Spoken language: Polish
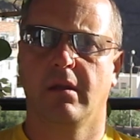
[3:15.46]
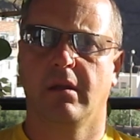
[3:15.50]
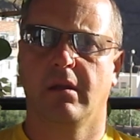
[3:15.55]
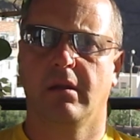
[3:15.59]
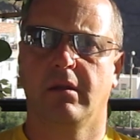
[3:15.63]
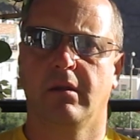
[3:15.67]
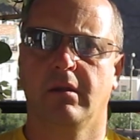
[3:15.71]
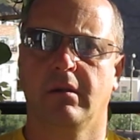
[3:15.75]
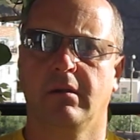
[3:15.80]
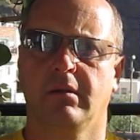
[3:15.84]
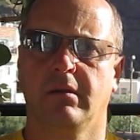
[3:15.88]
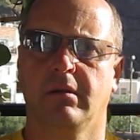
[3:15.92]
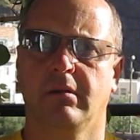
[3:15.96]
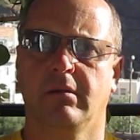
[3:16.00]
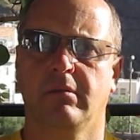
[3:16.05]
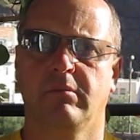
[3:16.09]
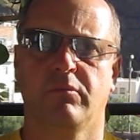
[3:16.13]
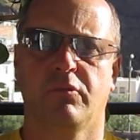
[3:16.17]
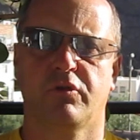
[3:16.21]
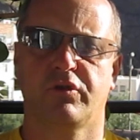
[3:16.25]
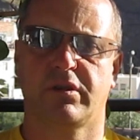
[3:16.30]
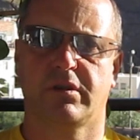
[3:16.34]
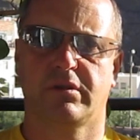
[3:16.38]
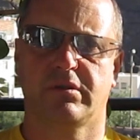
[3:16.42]
E,
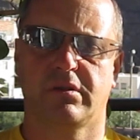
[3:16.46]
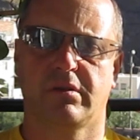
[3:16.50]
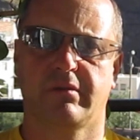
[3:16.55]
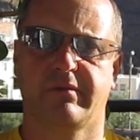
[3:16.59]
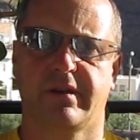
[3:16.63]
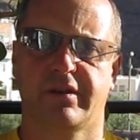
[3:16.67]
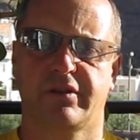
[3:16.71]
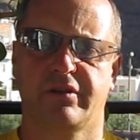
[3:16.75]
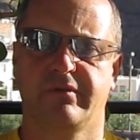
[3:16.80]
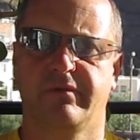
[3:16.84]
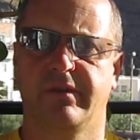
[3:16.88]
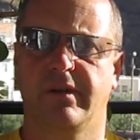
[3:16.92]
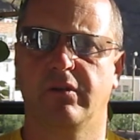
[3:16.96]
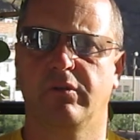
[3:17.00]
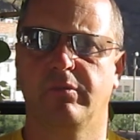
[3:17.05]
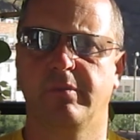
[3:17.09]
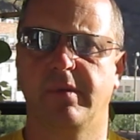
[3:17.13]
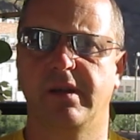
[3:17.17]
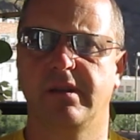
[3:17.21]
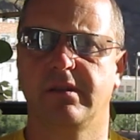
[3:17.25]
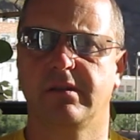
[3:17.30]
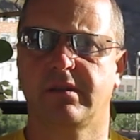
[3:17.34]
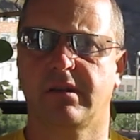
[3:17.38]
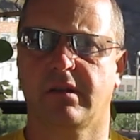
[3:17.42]
można to zauważyć w wielu
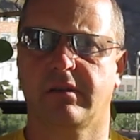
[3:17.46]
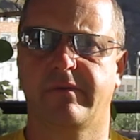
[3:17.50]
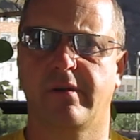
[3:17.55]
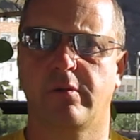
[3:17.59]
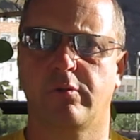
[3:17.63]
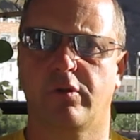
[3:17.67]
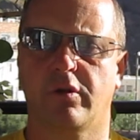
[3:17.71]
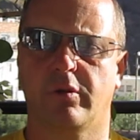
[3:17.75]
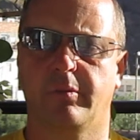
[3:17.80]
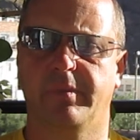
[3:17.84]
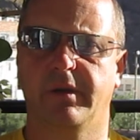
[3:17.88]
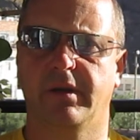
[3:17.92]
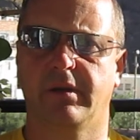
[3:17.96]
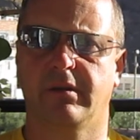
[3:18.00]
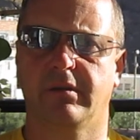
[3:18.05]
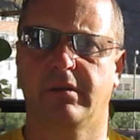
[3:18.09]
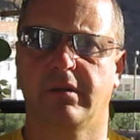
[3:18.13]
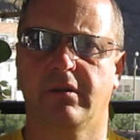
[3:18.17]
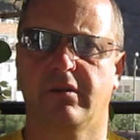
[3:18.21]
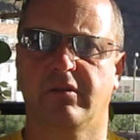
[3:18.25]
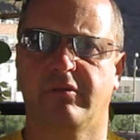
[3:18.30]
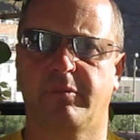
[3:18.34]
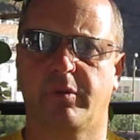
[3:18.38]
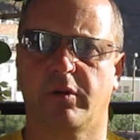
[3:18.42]
miejscach w Europie, nie
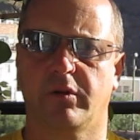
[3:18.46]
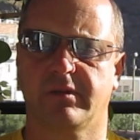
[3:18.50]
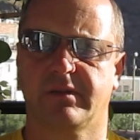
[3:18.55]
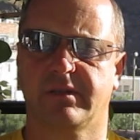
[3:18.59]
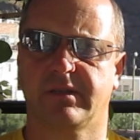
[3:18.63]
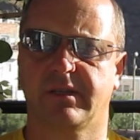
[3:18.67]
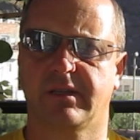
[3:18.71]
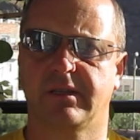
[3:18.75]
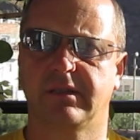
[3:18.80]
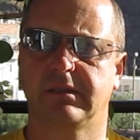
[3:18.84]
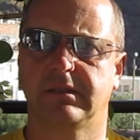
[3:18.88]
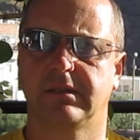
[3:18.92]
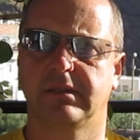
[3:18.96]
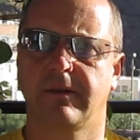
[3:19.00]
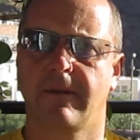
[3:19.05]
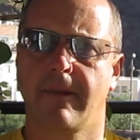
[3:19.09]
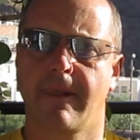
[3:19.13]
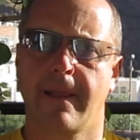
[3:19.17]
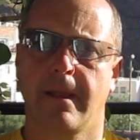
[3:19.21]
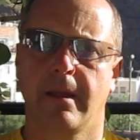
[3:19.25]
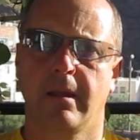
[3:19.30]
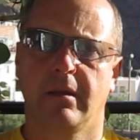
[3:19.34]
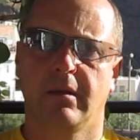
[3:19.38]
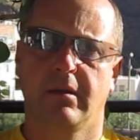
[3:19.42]
tylko w Polsce.
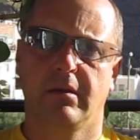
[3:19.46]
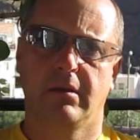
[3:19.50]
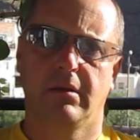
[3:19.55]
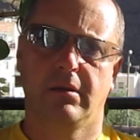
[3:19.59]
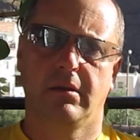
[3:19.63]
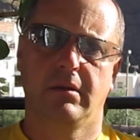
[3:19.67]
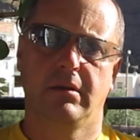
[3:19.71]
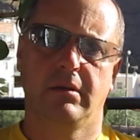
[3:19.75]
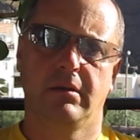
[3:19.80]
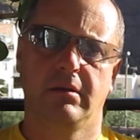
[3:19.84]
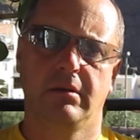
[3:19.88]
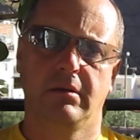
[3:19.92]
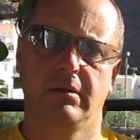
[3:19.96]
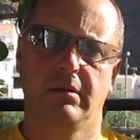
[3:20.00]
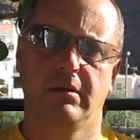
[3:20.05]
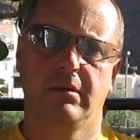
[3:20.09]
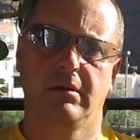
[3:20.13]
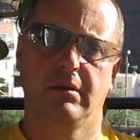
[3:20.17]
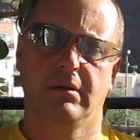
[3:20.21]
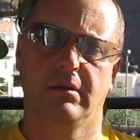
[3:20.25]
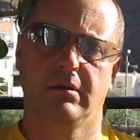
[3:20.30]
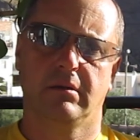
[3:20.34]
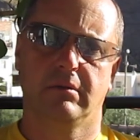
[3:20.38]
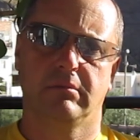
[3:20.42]
I
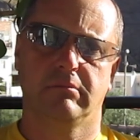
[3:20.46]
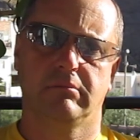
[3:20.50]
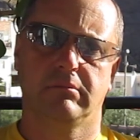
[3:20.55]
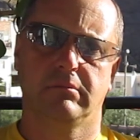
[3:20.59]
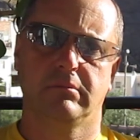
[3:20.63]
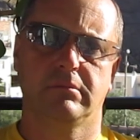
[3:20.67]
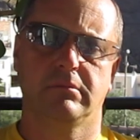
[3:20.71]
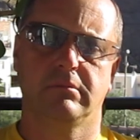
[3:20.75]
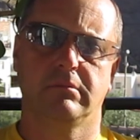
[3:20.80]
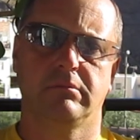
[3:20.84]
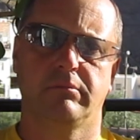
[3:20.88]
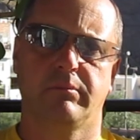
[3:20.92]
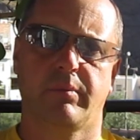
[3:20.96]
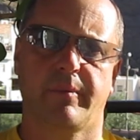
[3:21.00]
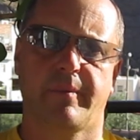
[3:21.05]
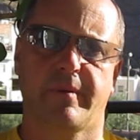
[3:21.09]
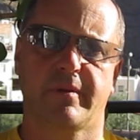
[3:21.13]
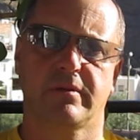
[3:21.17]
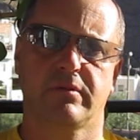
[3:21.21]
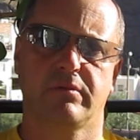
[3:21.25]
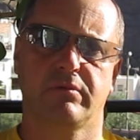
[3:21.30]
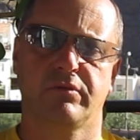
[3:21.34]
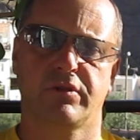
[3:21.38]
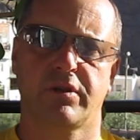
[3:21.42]
po
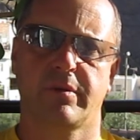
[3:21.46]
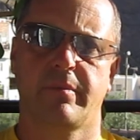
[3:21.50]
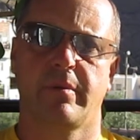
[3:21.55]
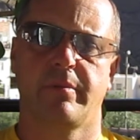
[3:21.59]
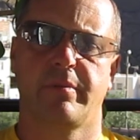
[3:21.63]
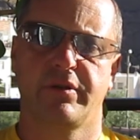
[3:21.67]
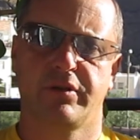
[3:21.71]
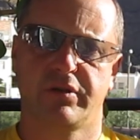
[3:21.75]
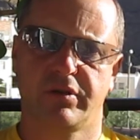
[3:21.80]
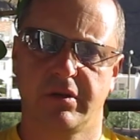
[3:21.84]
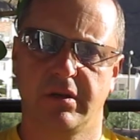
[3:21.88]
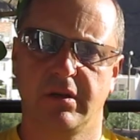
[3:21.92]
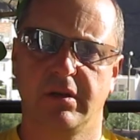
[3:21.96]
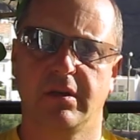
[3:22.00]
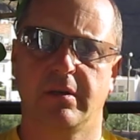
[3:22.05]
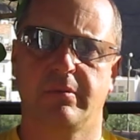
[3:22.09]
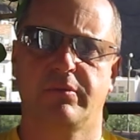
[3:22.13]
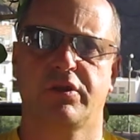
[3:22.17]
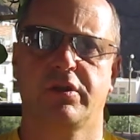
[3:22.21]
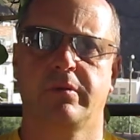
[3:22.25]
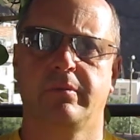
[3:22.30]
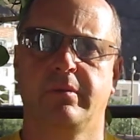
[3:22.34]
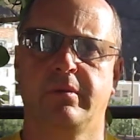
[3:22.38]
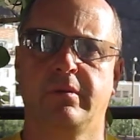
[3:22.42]
prostu, żeby być
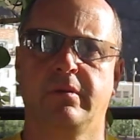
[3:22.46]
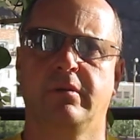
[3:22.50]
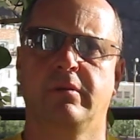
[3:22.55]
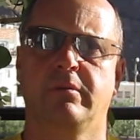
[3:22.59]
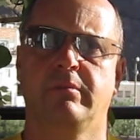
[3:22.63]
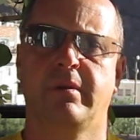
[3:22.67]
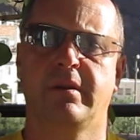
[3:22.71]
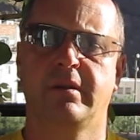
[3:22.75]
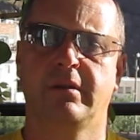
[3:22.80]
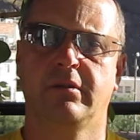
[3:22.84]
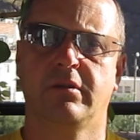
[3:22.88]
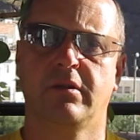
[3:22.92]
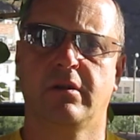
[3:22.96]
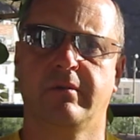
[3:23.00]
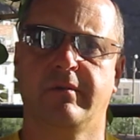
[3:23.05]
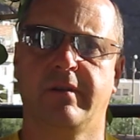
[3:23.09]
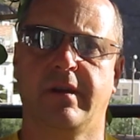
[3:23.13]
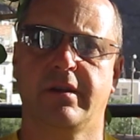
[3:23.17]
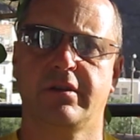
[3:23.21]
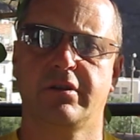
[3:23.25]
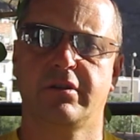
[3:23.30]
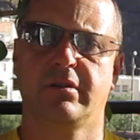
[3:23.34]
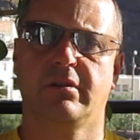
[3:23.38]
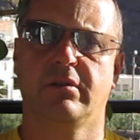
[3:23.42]
silnym, żeby
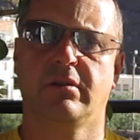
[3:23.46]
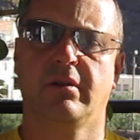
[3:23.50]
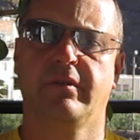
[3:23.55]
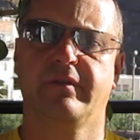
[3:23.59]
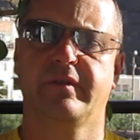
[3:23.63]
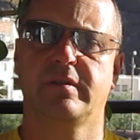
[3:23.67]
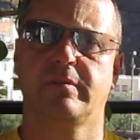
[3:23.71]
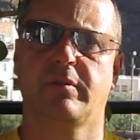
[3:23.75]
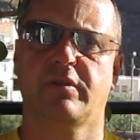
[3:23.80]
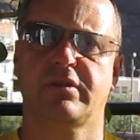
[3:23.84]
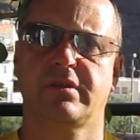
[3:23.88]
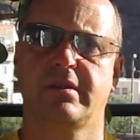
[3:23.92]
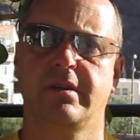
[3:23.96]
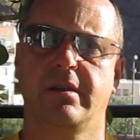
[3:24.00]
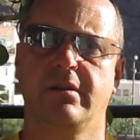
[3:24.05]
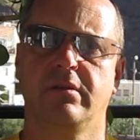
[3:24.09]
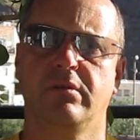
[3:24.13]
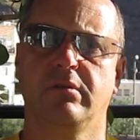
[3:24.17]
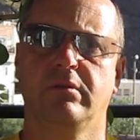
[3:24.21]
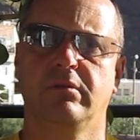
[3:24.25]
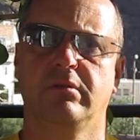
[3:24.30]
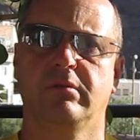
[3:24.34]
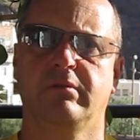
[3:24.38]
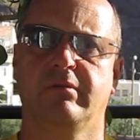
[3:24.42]
medytować o
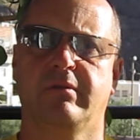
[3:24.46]
wzmocnieniu